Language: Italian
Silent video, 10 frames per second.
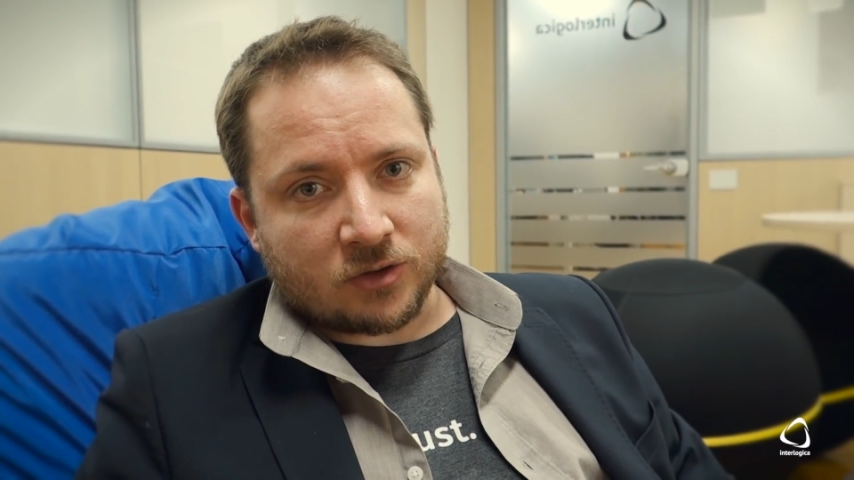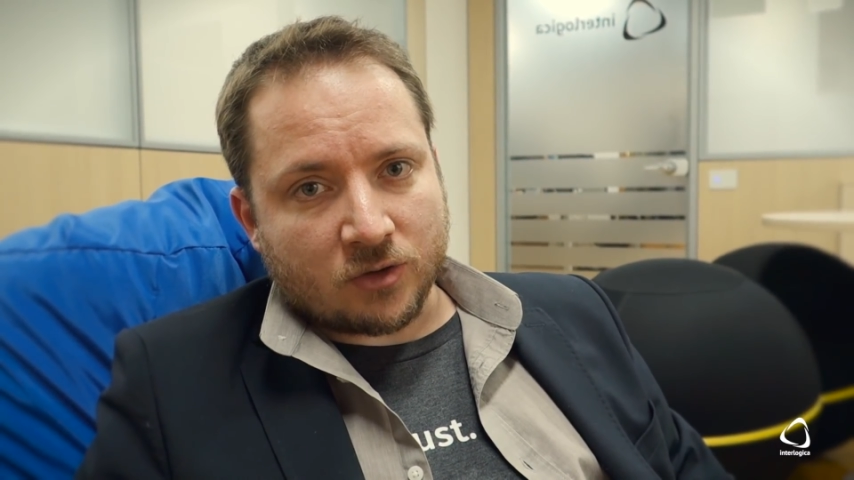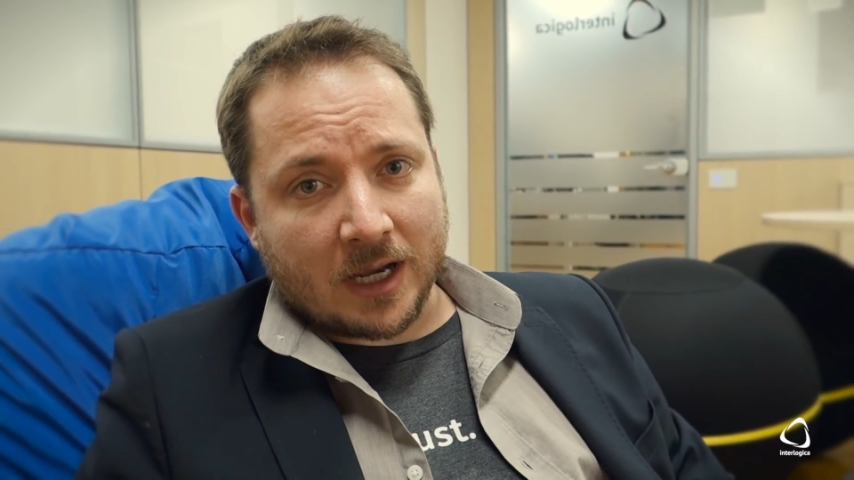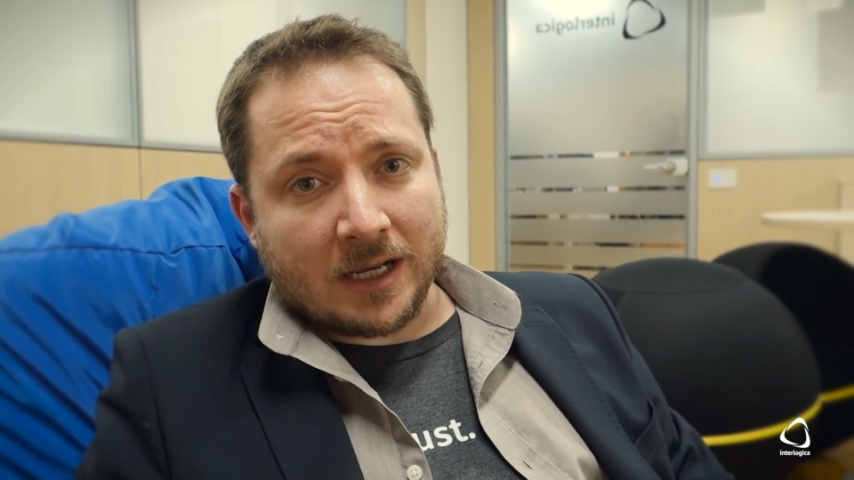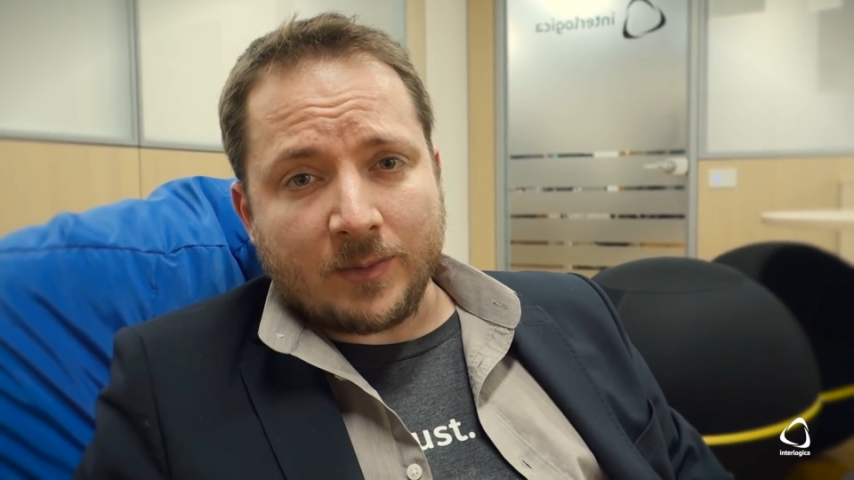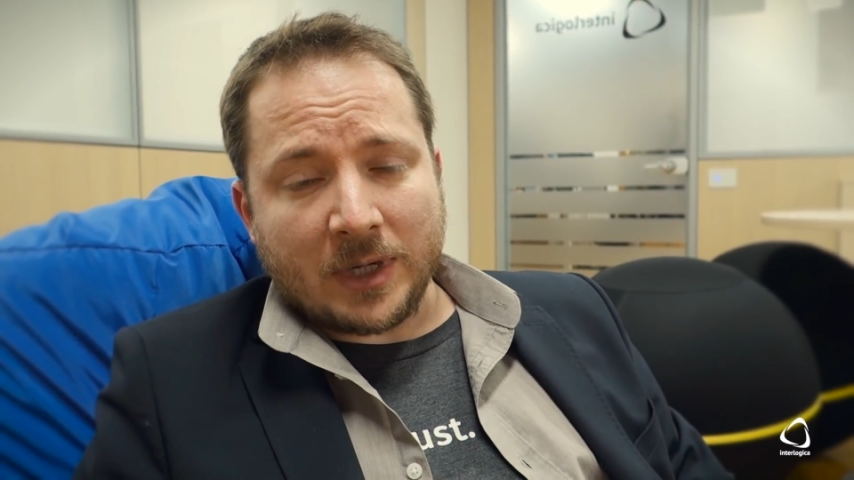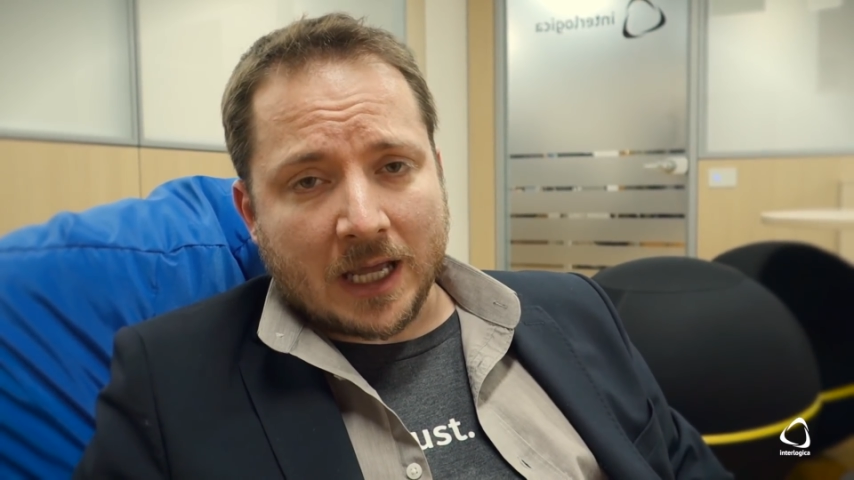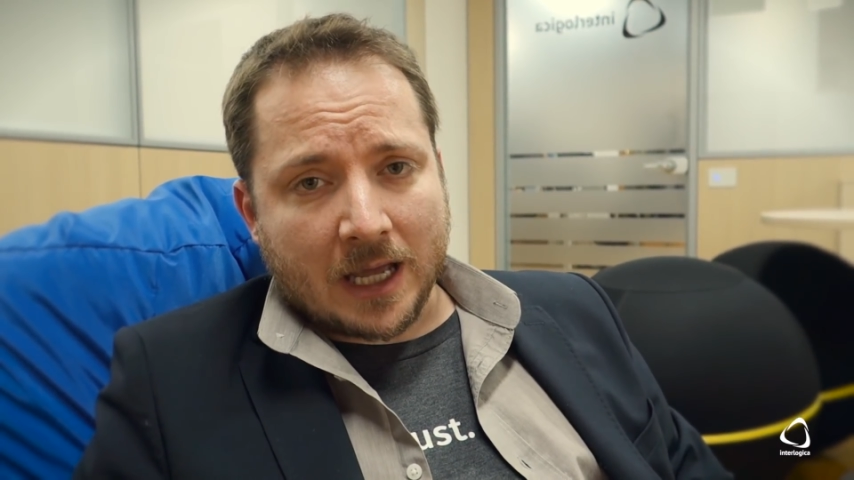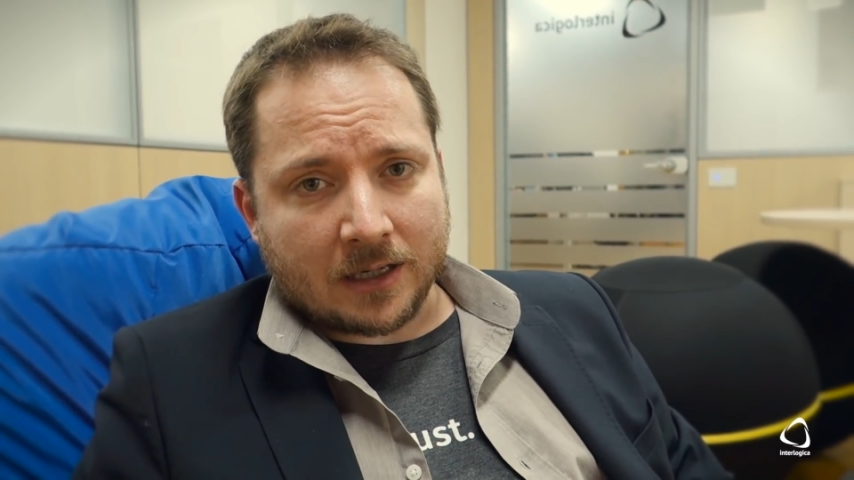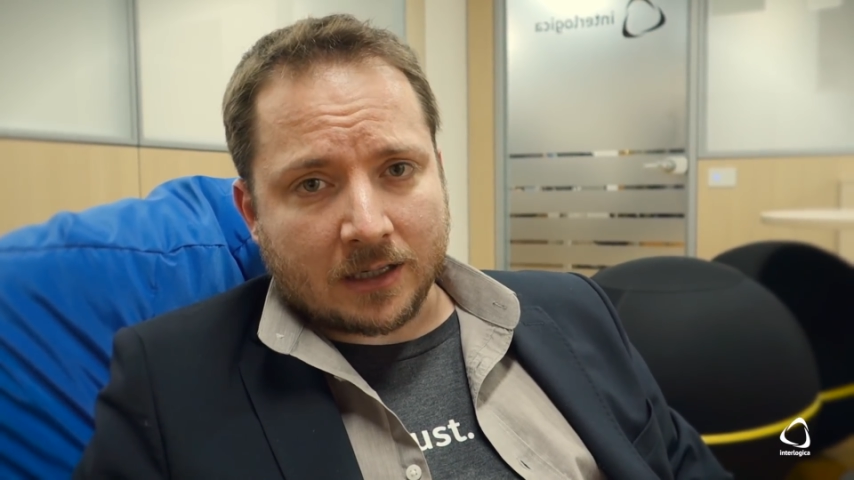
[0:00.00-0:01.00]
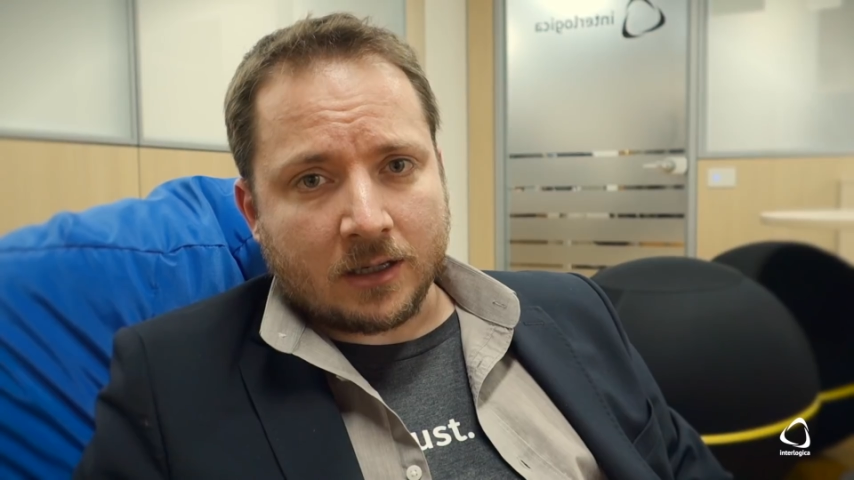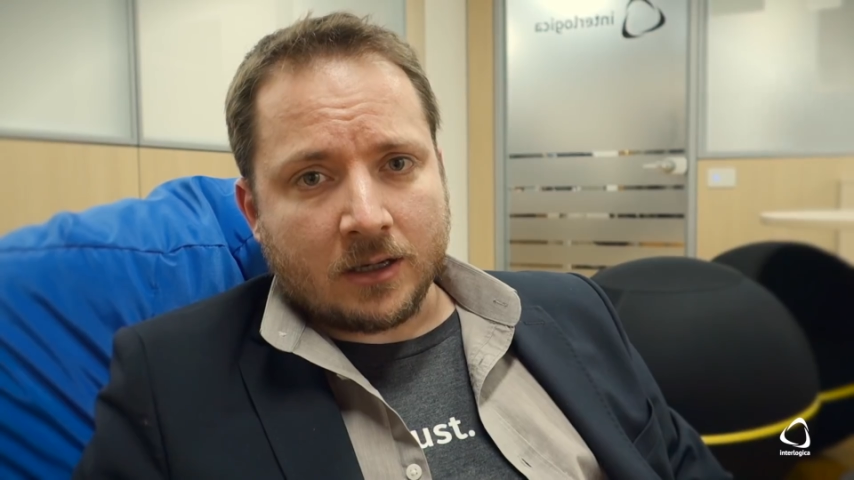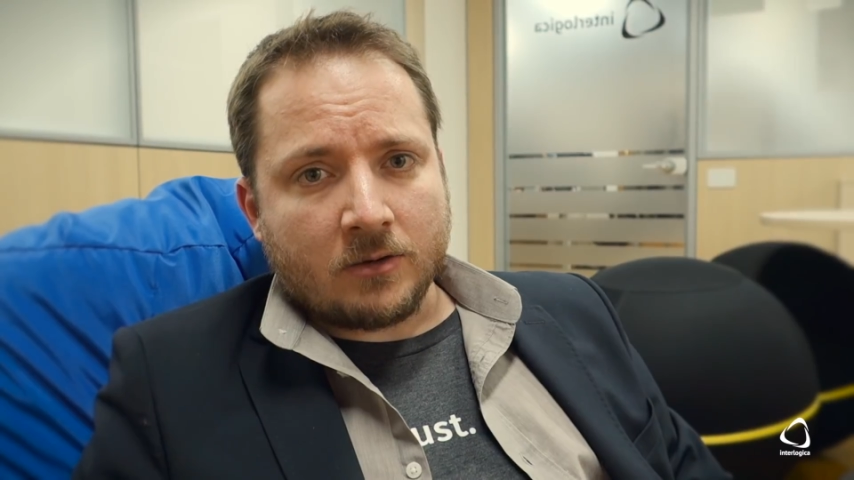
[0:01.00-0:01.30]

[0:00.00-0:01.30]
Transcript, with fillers: cioè eliminare